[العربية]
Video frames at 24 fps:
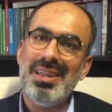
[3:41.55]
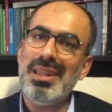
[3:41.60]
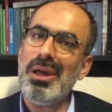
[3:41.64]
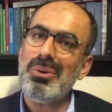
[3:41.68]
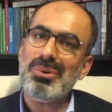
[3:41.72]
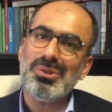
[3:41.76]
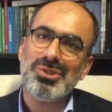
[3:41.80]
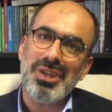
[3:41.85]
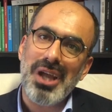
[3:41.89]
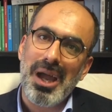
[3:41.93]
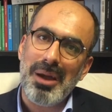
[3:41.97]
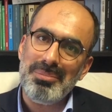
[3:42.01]

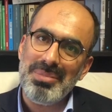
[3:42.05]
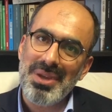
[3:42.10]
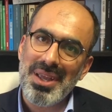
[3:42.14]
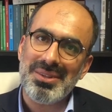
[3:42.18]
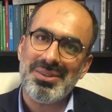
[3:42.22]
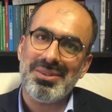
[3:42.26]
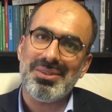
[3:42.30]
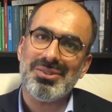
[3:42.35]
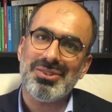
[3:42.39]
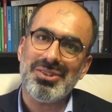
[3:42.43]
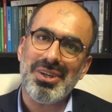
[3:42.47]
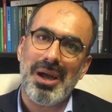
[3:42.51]
له
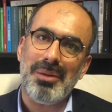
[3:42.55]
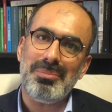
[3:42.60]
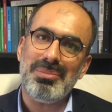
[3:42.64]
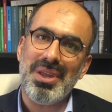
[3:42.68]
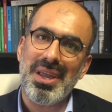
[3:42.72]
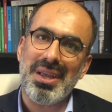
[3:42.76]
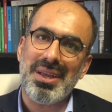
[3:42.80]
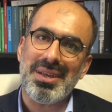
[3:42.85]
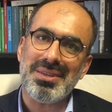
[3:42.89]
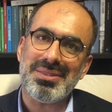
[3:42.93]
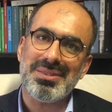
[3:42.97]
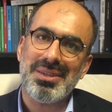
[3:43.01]
شعبية
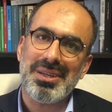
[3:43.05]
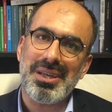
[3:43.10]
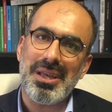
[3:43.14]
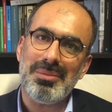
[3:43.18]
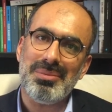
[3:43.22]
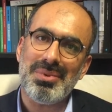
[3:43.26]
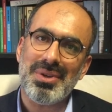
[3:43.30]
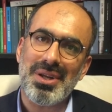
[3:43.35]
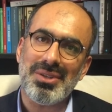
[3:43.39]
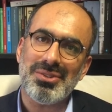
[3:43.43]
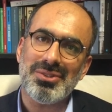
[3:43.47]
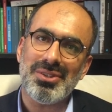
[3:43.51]
شعبية
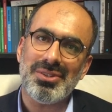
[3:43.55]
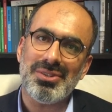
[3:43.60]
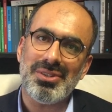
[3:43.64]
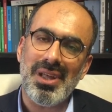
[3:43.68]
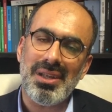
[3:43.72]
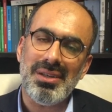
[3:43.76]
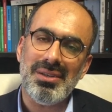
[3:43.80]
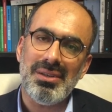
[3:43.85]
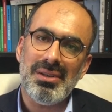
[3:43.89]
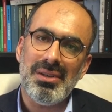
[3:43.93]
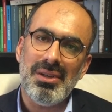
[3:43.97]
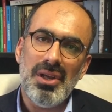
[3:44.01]
كبيرة
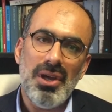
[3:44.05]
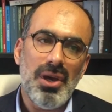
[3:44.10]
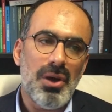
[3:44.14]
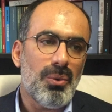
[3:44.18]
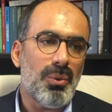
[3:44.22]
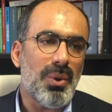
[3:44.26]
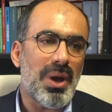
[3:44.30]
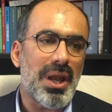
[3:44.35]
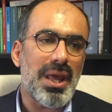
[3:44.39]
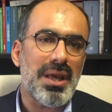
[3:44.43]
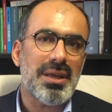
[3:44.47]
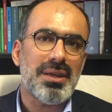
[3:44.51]
جدا
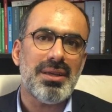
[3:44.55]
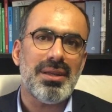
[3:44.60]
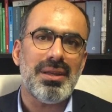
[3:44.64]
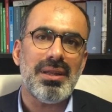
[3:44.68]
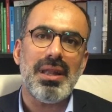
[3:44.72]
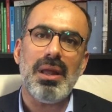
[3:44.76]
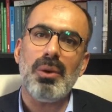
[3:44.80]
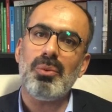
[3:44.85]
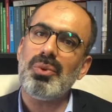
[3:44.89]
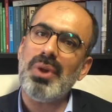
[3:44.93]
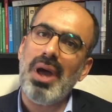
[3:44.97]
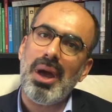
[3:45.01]

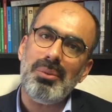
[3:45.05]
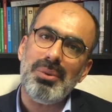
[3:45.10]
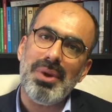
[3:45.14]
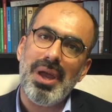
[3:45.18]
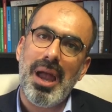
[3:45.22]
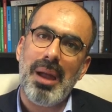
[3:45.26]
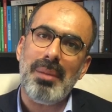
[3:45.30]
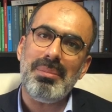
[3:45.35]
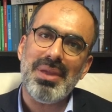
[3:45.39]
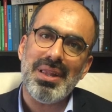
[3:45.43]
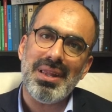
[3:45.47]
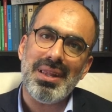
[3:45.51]
ولكن لو نحن
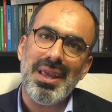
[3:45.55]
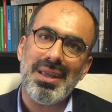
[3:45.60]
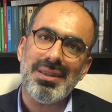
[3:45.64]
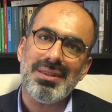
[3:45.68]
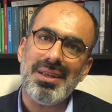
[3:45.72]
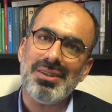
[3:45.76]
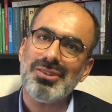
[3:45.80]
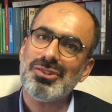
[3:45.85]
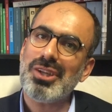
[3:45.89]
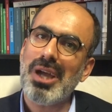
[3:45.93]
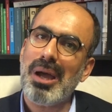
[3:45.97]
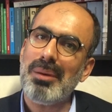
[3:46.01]
عملنا
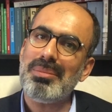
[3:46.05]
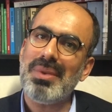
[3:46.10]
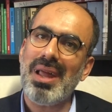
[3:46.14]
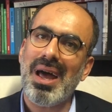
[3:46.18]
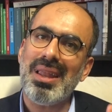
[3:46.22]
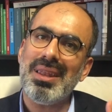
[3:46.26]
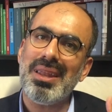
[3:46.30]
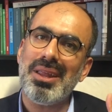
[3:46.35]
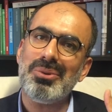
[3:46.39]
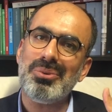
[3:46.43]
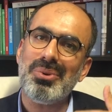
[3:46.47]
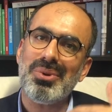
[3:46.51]
أيضا شعب
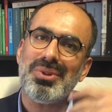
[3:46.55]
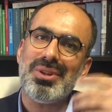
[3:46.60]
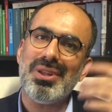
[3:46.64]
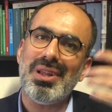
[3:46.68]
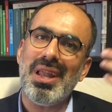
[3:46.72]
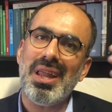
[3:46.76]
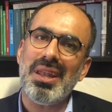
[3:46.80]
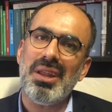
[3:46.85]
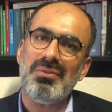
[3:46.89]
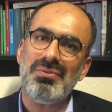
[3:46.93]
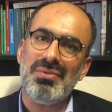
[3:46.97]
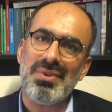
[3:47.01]
لعل يعطي
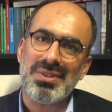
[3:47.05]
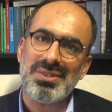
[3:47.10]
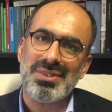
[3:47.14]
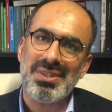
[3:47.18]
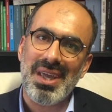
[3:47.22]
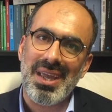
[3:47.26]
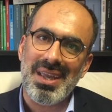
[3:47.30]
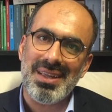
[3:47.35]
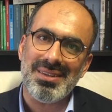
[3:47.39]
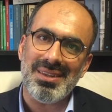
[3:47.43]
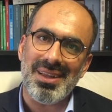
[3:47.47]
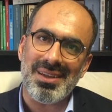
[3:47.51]
لنا
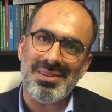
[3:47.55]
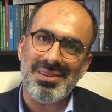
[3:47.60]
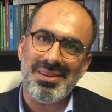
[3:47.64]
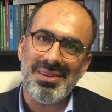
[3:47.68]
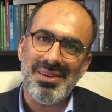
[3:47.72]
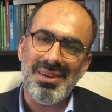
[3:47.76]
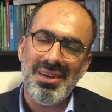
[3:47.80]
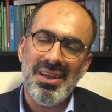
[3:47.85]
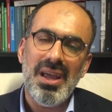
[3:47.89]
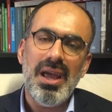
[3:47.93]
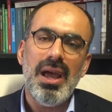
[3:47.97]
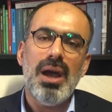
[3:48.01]
فرصة أيضا
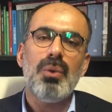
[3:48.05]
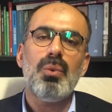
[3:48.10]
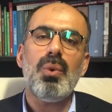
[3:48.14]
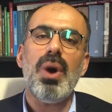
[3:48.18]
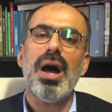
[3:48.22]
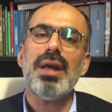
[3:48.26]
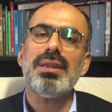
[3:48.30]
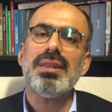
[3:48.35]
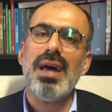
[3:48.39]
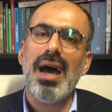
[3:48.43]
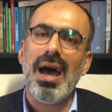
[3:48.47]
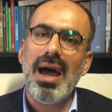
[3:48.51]

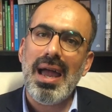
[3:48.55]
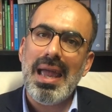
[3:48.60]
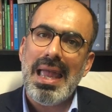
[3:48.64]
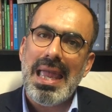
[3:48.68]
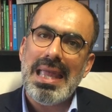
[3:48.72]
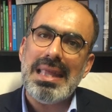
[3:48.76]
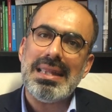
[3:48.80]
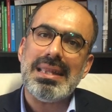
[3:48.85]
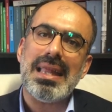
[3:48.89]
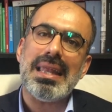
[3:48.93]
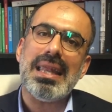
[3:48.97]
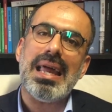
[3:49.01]
وهذا
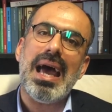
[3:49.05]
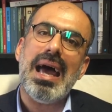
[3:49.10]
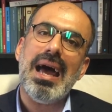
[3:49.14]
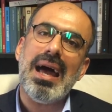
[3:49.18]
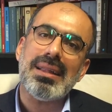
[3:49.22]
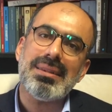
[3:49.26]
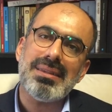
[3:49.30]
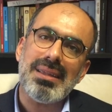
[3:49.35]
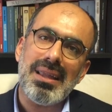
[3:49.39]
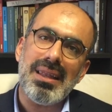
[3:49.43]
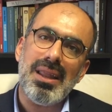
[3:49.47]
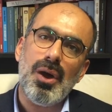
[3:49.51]
أيضا
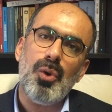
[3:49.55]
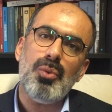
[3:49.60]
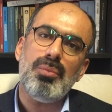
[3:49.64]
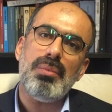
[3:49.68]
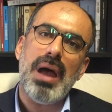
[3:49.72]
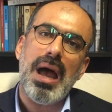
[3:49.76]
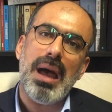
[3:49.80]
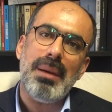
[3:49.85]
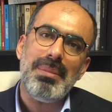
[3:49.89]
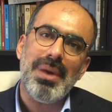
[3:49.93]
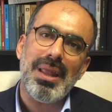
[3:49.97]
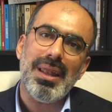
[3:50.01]
أعطى
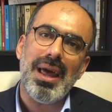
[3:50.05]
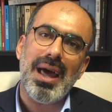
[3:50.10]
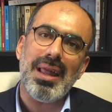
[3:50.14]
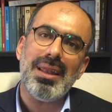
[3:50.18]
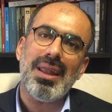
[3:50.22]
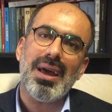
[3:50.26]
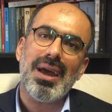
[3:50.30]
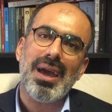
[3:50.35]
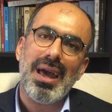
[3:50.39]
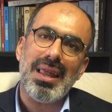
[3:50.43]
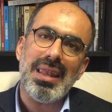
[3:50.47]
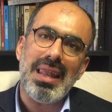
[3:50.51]
لهم أمل على
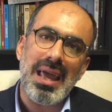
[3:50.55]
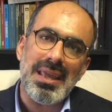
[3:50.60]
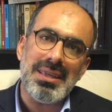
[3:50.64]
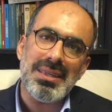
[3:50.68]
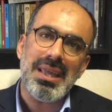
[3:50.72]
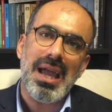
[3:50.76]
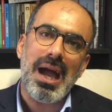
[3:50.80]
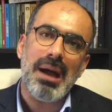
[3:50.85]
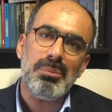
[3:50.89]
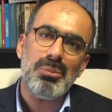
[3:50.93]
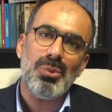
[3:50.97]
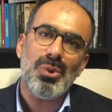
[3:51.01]
الأقل أن
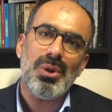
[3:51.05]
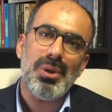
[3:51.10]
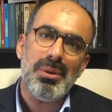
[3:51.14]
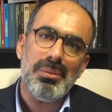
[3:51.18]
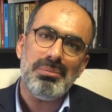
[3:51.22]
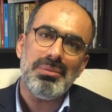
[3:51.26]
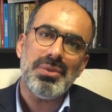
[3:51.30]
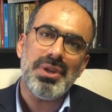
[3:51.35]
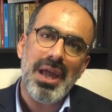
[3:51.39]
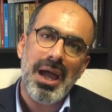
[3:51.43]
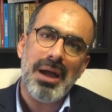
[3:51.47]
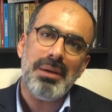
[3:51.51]
يعمل
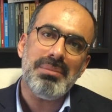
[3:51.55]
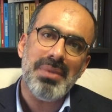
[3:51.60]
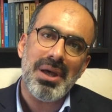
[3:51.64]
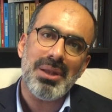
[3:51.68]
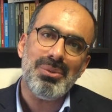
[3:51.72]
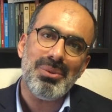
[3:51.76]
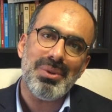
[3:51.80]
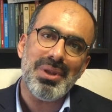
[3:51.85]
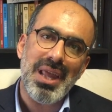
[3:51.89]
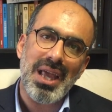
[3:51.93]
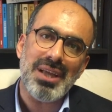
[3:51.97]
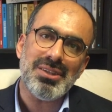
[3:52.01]

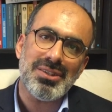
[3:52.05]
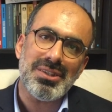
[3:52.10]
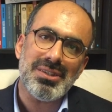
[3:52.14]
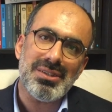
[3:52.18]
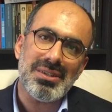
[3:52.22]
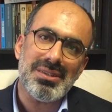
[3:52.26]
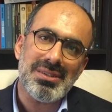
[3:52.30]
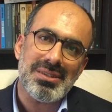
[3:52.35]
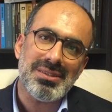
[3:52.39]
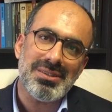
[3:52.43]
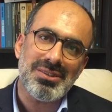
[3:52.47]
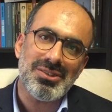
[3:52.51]
يعملوا
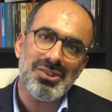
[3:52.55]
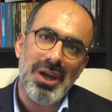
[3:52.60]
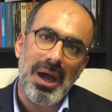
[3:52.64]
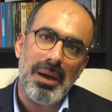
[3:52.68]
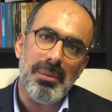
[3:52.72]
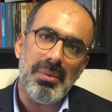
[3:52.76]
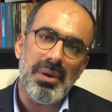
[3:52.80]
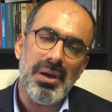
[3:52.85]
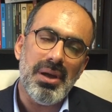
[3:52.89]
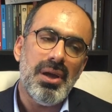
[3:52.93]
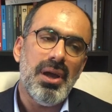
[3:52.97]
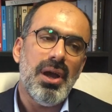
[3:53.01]
لأجل
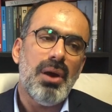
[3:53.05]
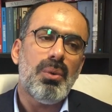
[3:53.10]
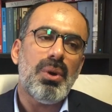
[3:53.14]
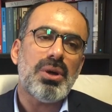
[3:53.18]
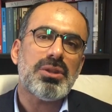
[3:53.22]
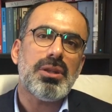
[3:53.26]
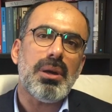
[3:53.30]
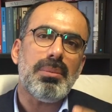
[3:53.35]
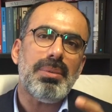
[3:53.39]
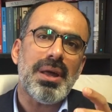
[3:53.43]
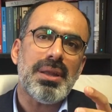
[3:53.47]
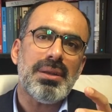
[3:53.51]
الشعب
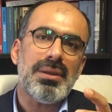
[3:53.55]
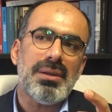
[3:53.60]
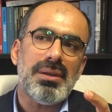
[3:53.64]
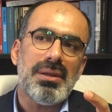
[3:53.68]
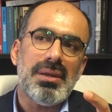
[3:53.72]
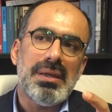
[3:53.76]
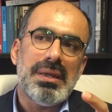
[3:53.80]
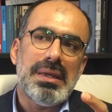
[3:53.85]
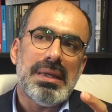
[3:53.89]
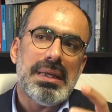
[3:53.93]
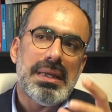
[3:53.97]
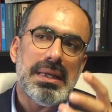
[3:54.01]
وطبعا
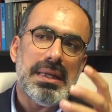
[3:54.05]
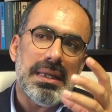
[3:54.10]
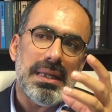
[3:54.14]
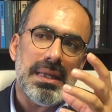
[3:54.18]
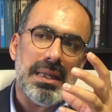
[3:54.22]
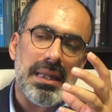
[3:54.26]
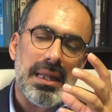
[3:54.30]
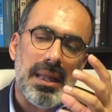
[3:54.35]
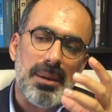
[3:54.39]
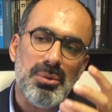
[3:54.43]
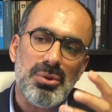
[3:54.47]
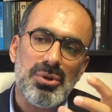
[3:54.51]

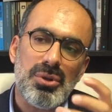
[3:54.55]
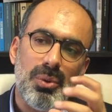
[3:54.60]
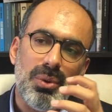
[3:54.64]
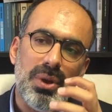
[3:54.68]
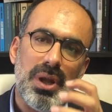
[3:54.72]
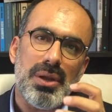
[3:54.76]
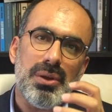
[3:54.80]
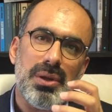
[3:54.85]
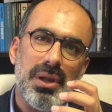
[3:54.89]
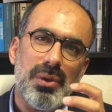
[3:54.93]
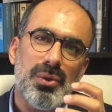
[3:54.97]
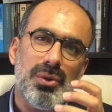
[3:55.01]
لابد
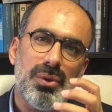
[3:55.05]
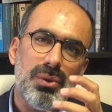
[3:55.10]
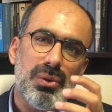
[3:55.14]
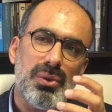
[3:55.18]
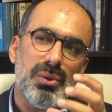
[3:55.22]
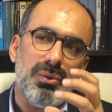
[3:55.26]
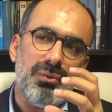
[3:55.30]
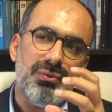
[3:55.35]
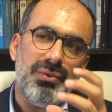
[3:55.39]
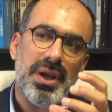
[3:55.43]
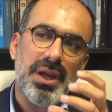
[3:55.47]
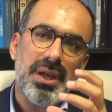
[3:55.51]
هنا
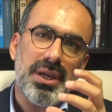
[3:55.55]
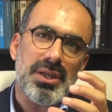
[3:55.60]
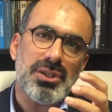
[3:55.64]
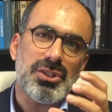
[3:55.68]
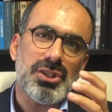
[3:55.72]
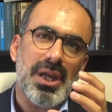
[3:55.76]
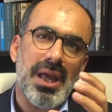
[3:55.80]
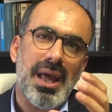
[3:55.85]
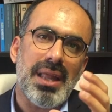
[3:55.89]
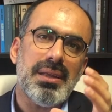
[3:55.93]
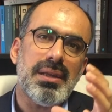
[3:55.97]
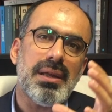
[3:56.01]
نفكر
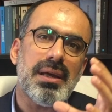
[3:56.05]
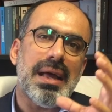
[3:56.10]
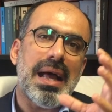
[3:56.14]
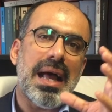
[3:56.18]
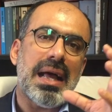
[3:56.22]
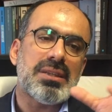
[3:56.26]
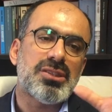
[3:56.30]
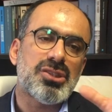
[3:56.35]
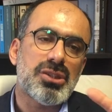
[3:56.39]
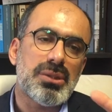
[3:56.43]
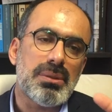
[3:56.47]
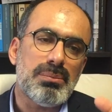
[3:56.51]
شيئا
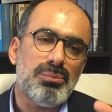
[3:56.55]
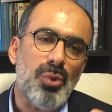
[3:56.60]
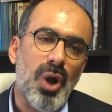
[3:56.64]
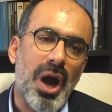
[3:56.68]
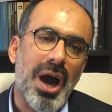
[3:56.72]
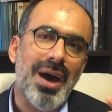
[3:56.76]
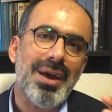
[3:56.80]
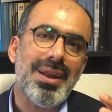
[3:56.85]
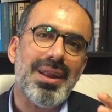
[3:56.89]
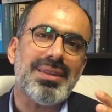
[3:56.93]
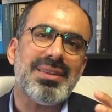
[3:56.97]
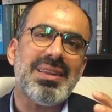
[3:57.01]

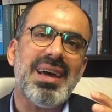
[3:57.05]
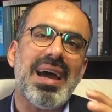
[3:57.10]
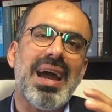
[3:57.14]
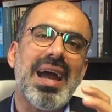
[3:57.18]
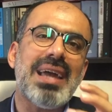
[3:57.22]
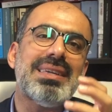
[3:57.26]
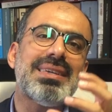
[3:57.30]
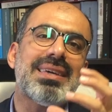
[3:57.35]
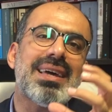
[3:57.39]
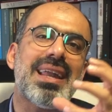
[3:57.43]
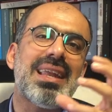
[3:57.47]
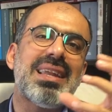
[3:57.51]
المعارضة
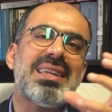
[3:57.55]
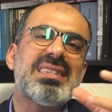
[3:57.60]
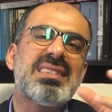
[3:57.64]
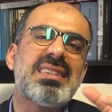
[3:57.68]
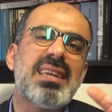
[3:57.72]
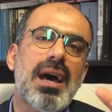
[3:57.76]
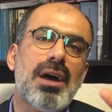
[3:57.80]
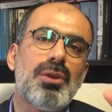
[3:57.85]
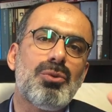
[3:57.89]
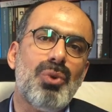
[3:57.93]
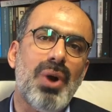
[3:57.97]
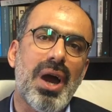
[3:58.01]
غير
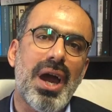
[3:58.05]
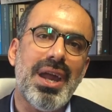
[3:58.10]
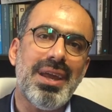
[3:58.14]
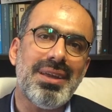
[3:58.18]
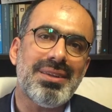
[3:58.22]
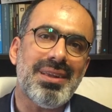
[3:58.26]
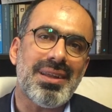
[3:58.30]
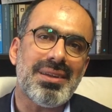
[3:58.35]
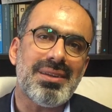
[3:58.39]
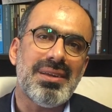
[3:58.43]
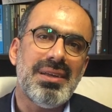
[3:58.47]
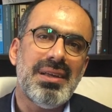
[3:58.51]
لسانها
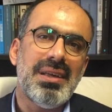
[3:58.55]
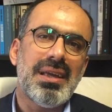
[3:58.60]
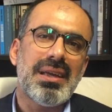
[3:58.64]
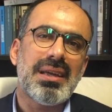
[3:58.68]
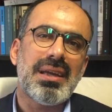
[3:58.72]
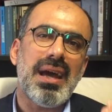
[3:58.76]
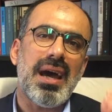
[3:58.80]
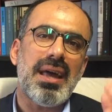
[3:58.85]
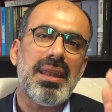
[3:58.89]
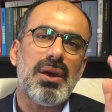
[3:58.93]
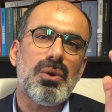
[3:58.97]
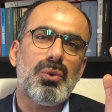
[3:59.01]
أيضا
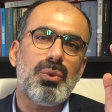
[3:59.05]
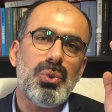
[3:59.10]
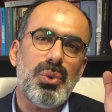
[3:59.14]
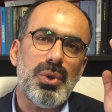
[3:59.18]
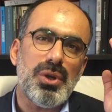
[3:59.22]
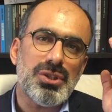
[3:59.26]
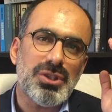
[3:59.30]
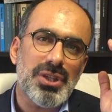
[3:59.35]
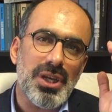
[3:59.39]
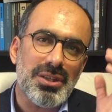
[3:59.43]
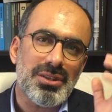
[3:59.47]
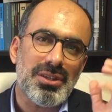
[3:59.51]
كان
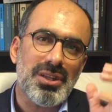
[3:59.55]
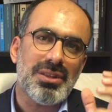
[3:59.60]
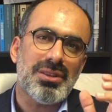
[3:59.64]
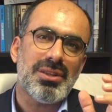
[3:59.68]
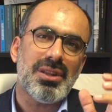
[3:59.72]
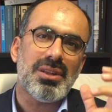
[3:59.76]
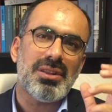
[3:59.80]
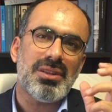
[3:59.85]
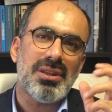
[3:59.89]
كل شيء ضد